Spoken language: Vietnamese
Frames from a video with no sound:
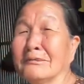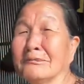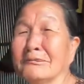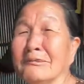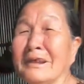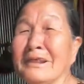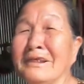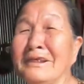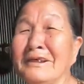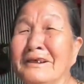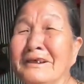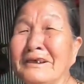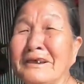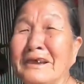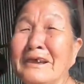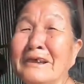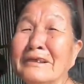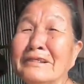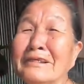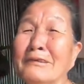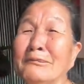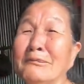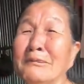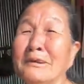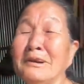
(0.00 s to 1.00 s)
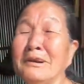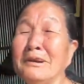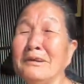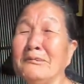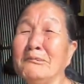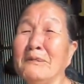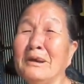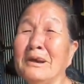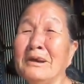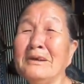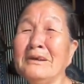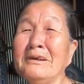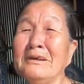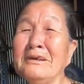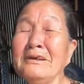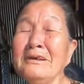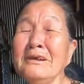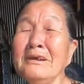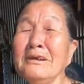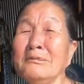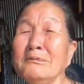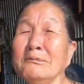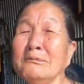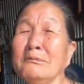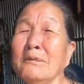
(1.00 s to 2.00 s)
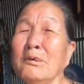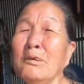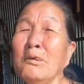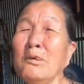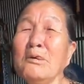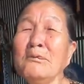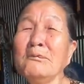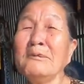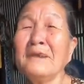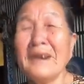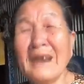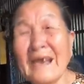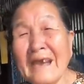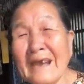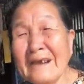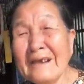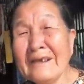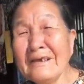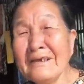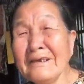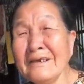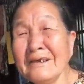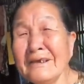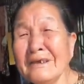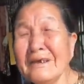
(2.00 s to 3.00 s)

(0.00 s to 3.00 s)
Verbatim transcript: mấy anh kia thì mình mà mua mình ăn